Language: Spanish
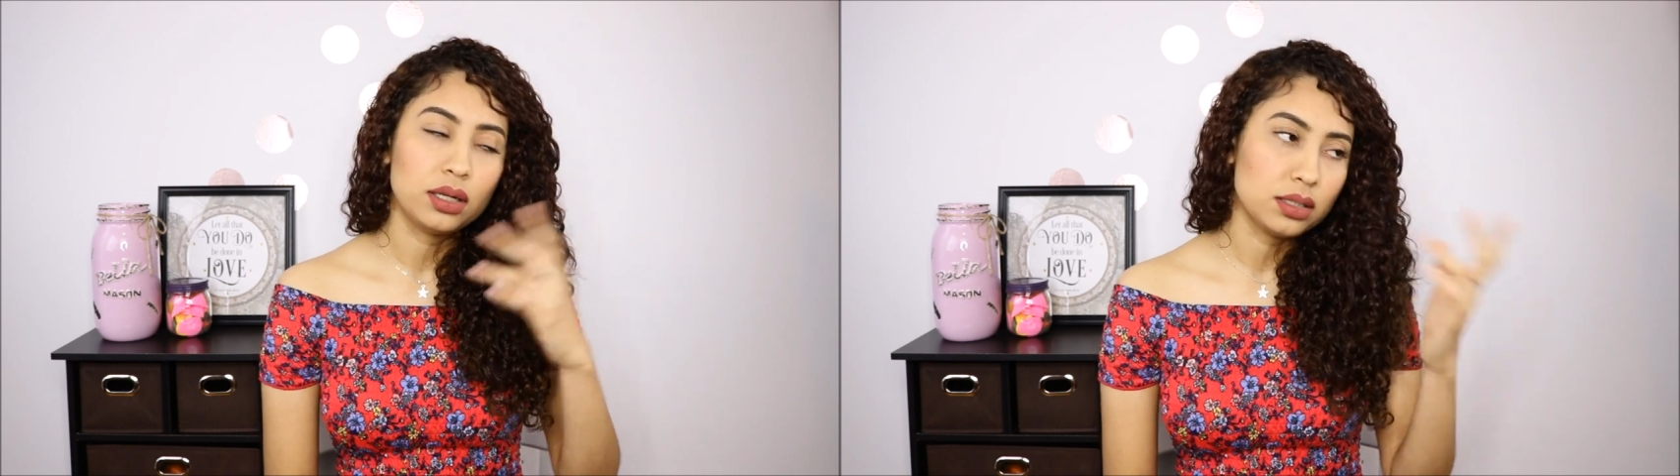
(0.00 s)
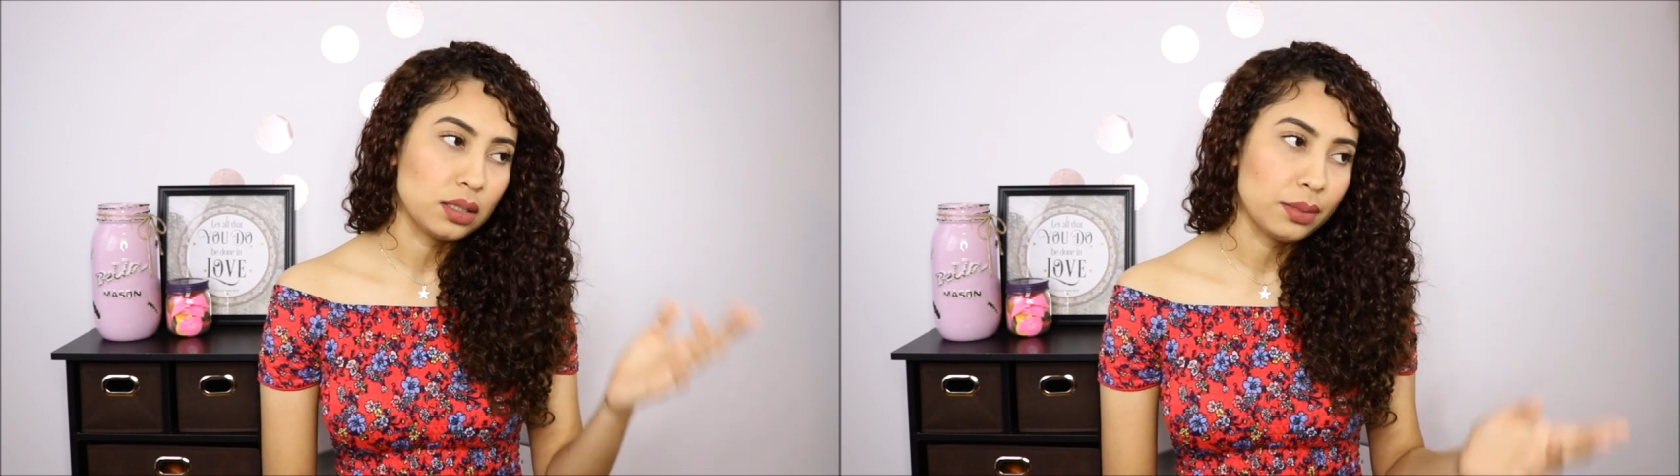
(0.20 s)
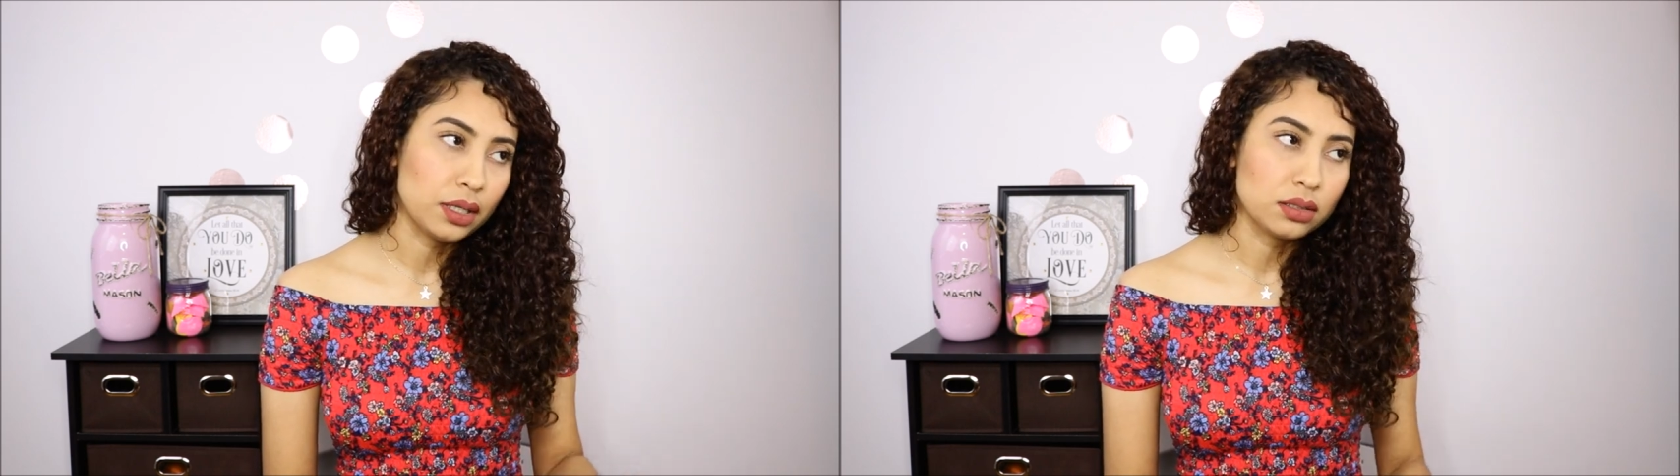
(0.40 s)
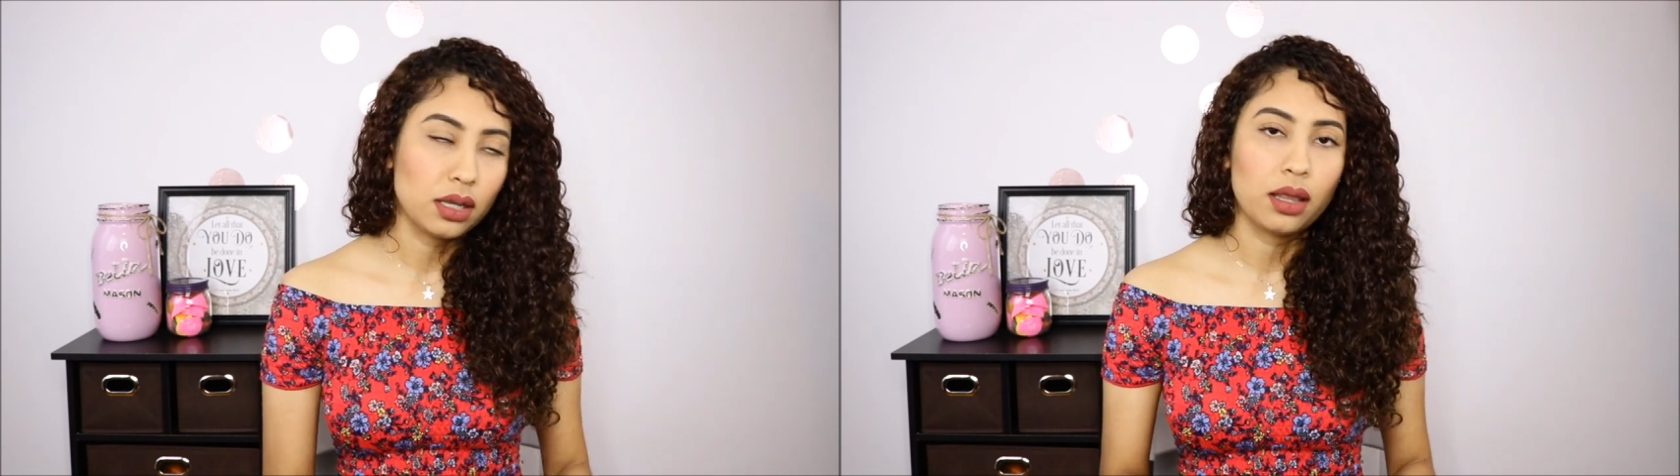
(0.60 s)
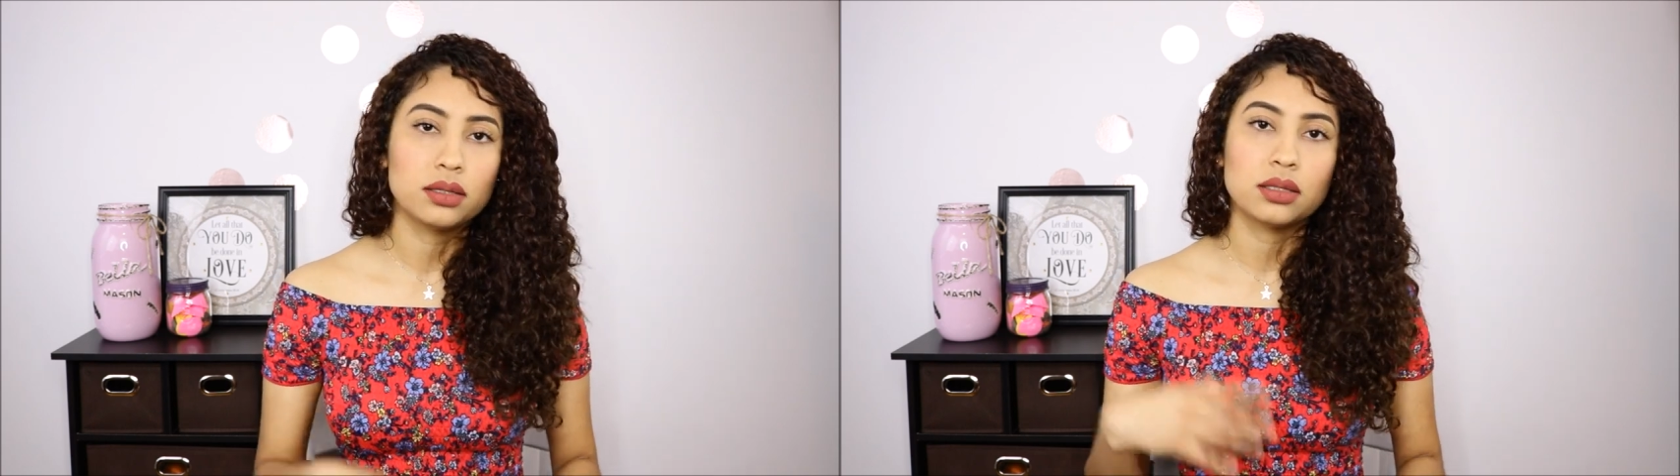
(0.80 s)
ella está
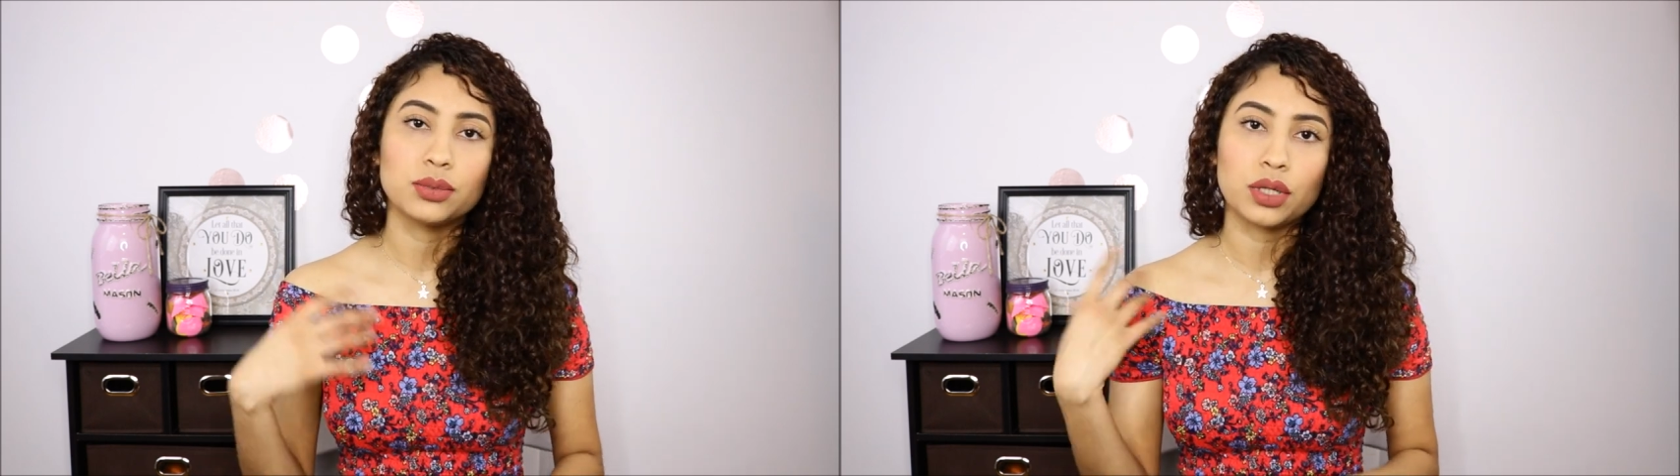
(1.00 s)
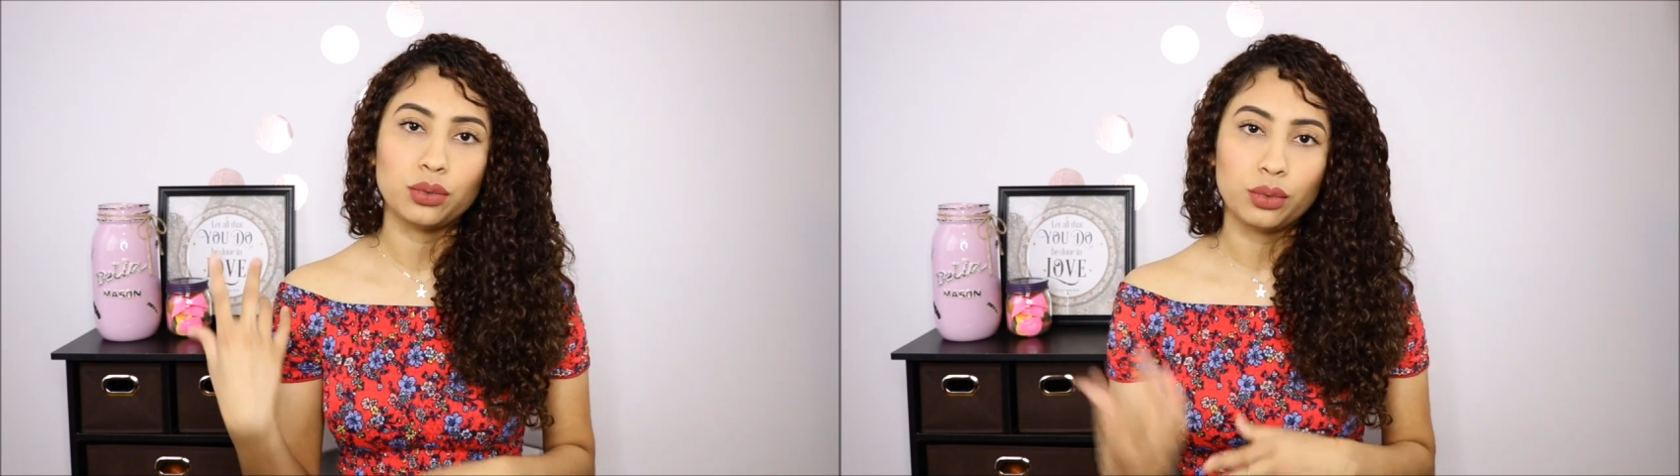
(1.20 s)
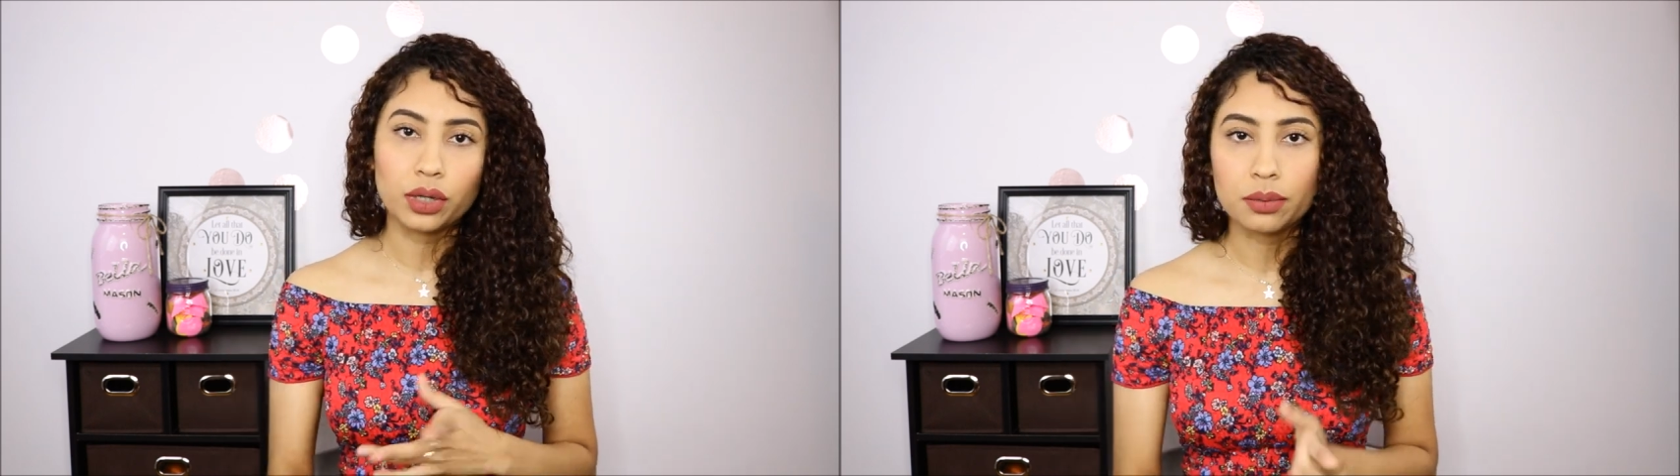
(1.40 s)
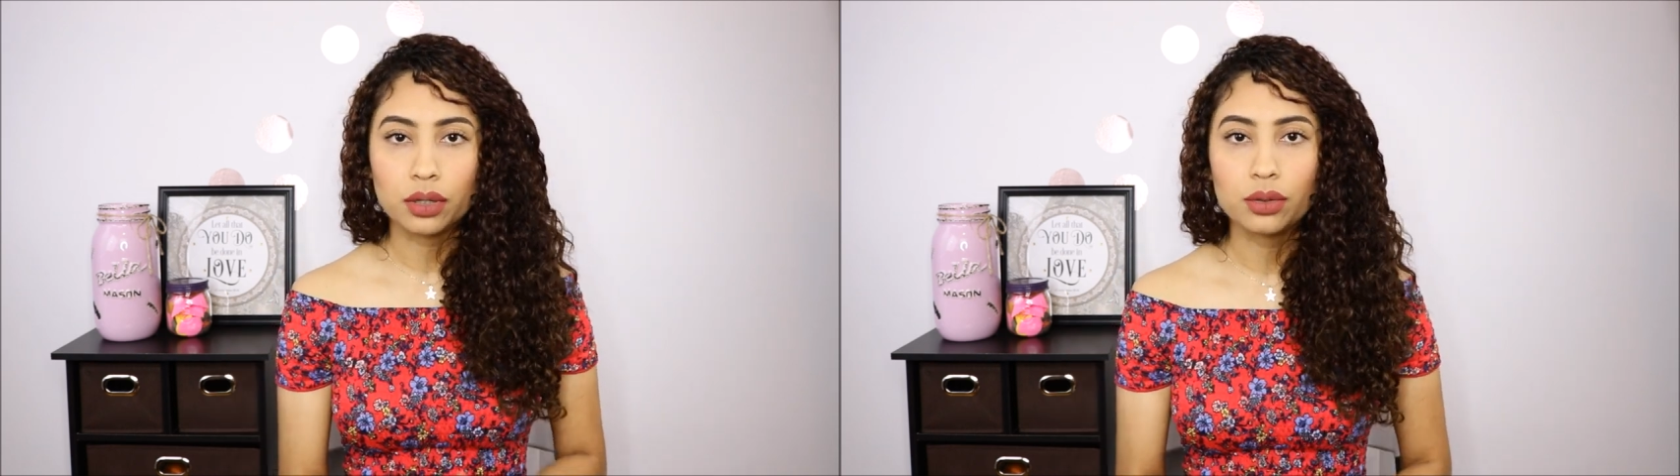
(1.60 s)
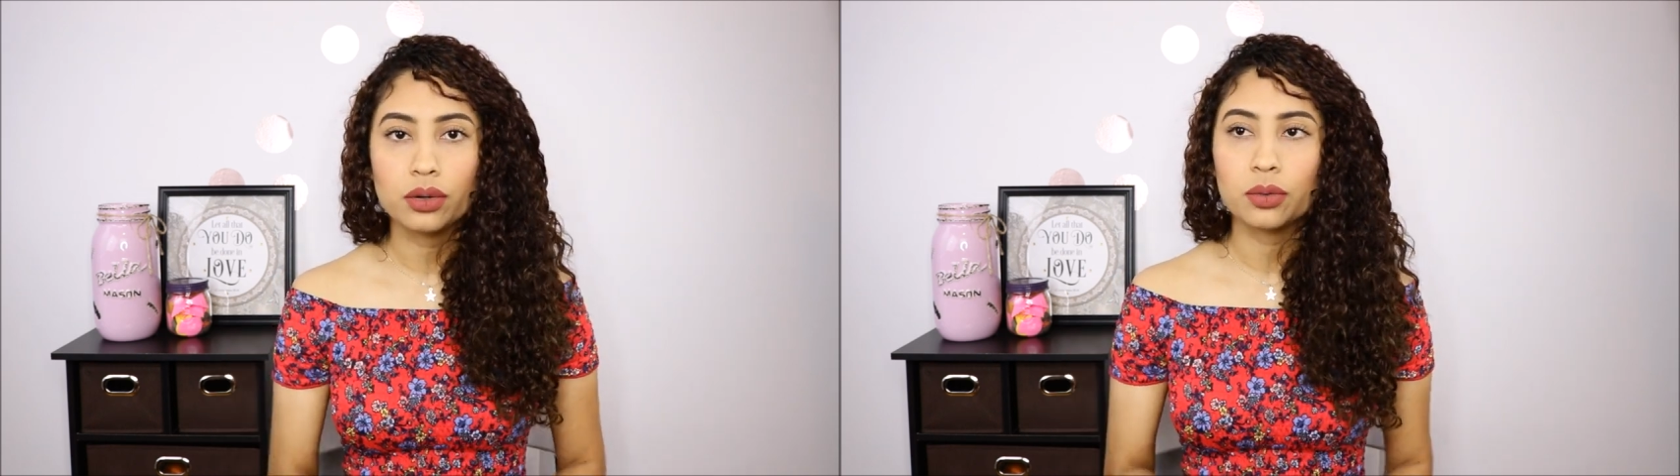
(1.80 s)
embarazada, están buscando un lugar
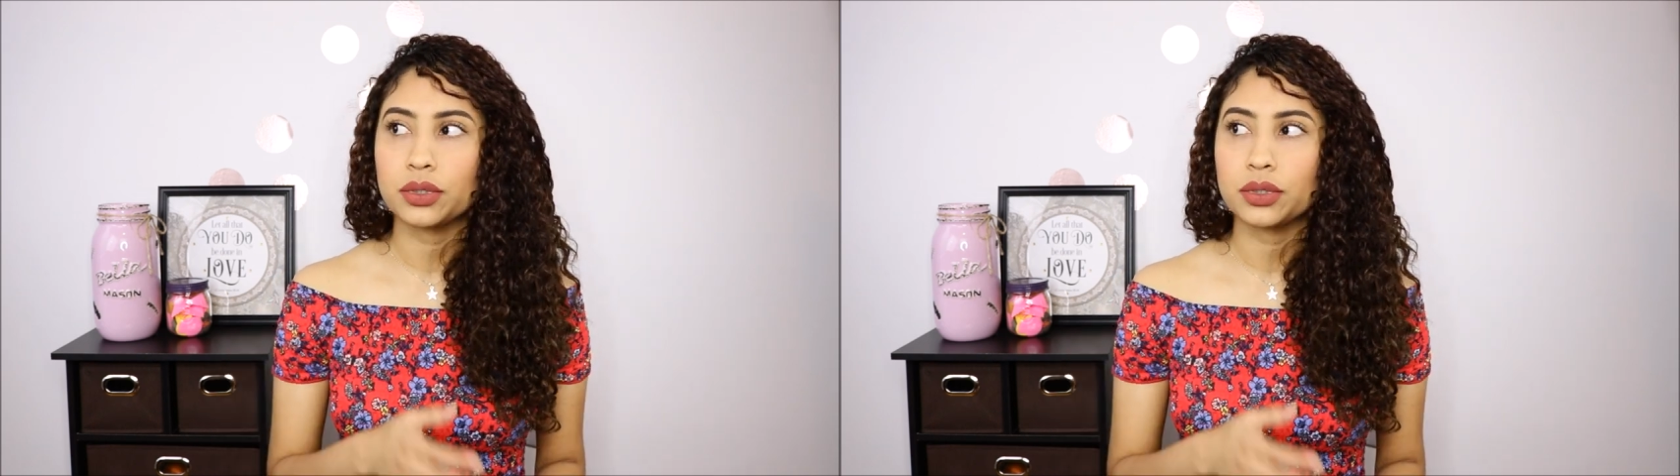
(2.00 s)
mejor,